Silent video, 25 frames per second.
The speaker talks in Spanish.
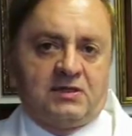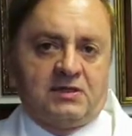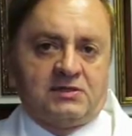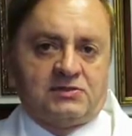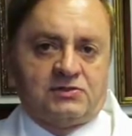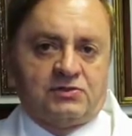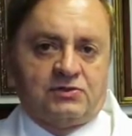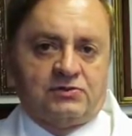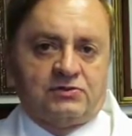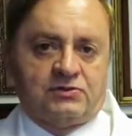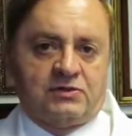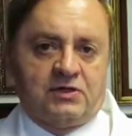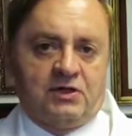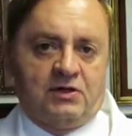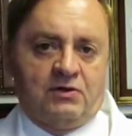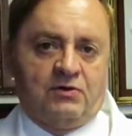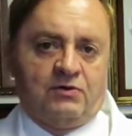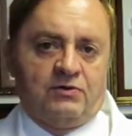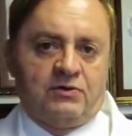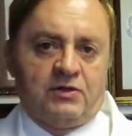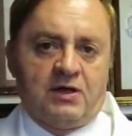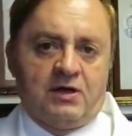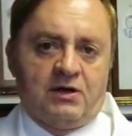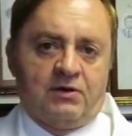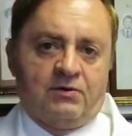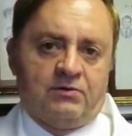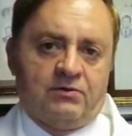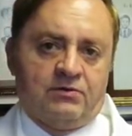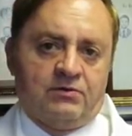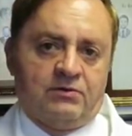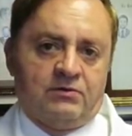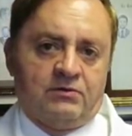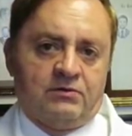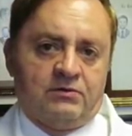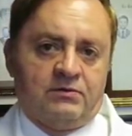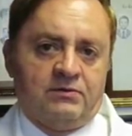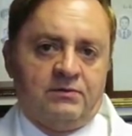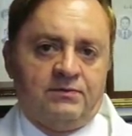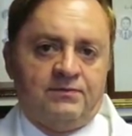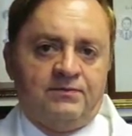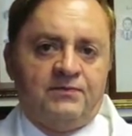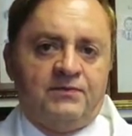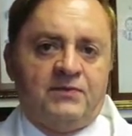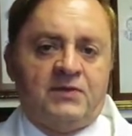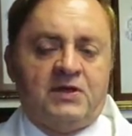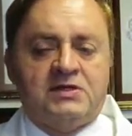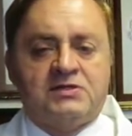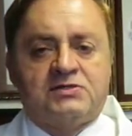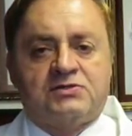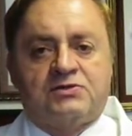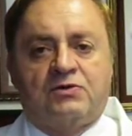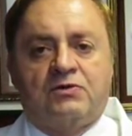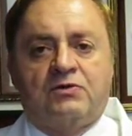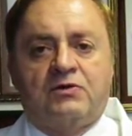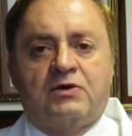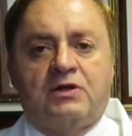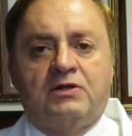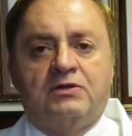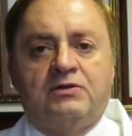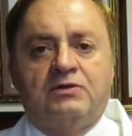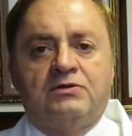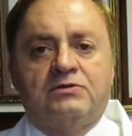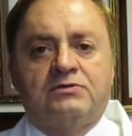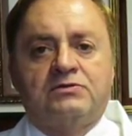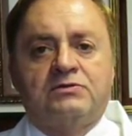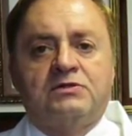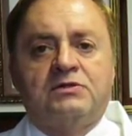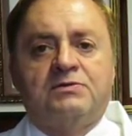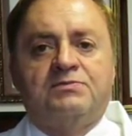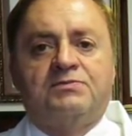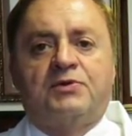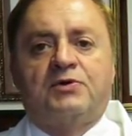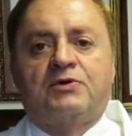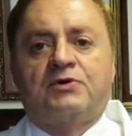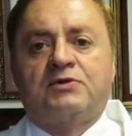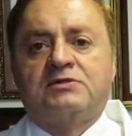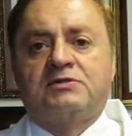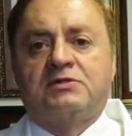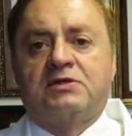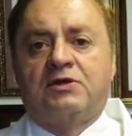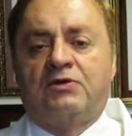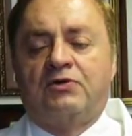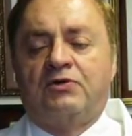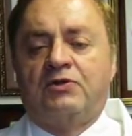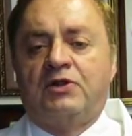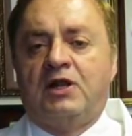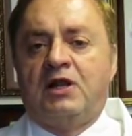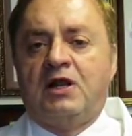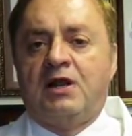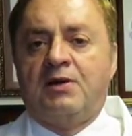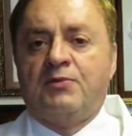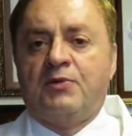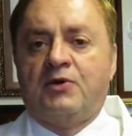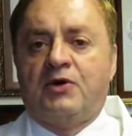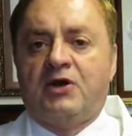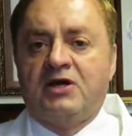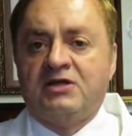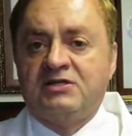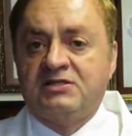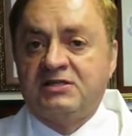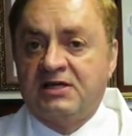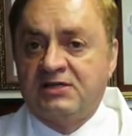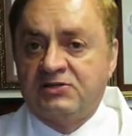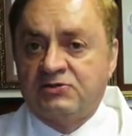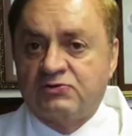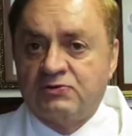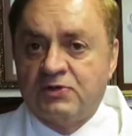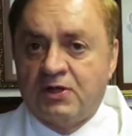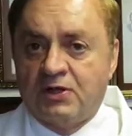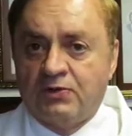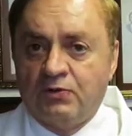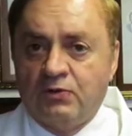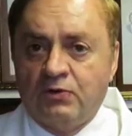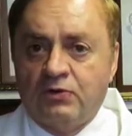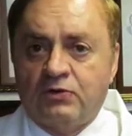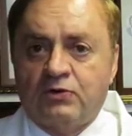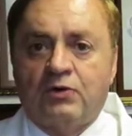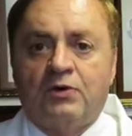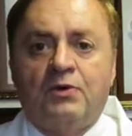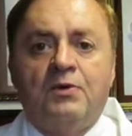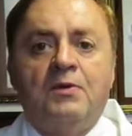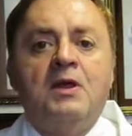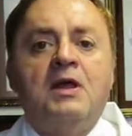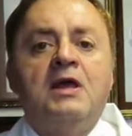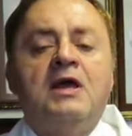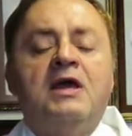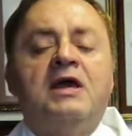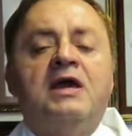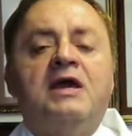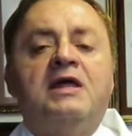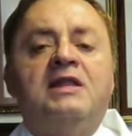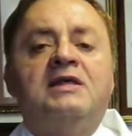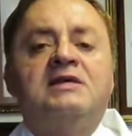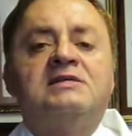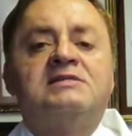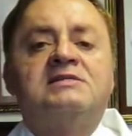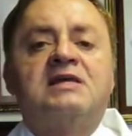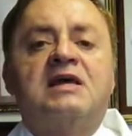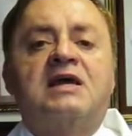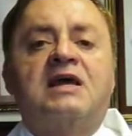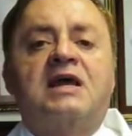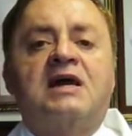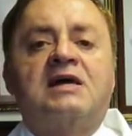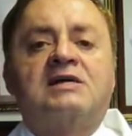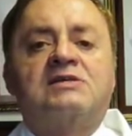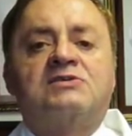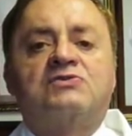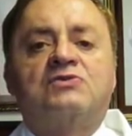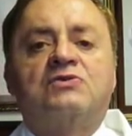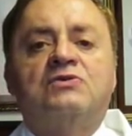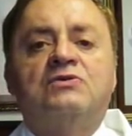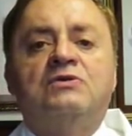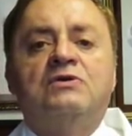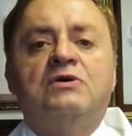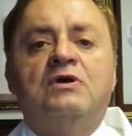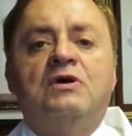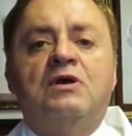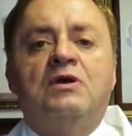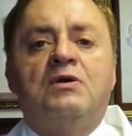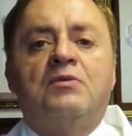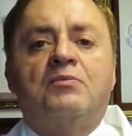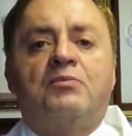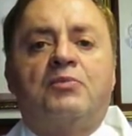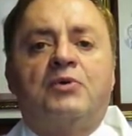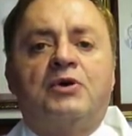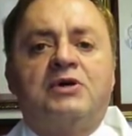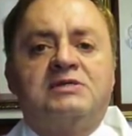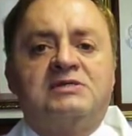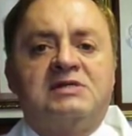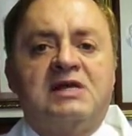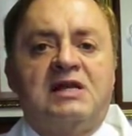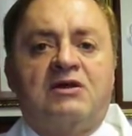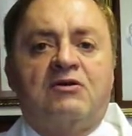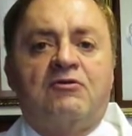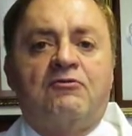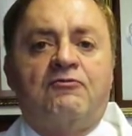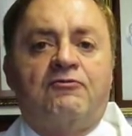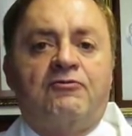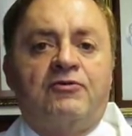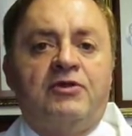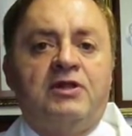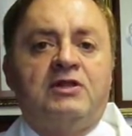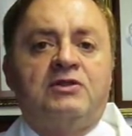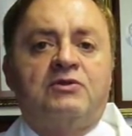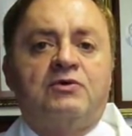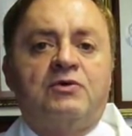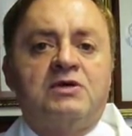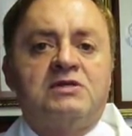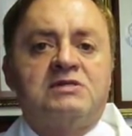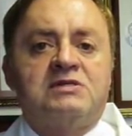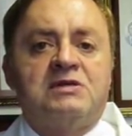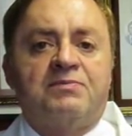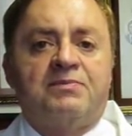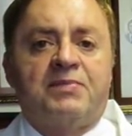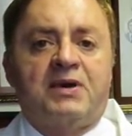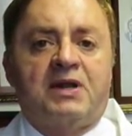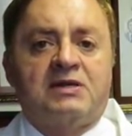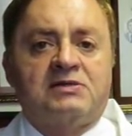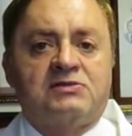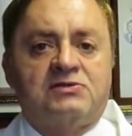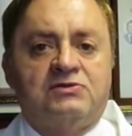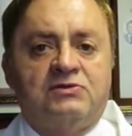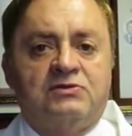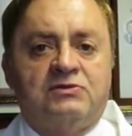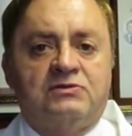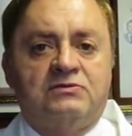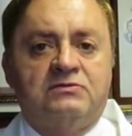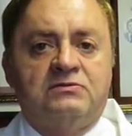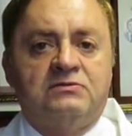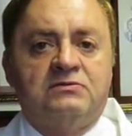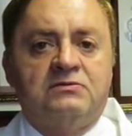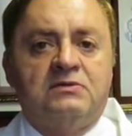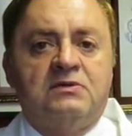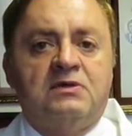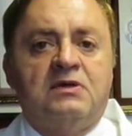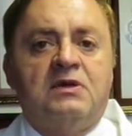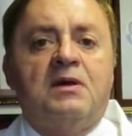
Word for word: testosterona o estrógenos y progesterona en la mujer ya es un adulto. En este caso, pues el conflicto de separación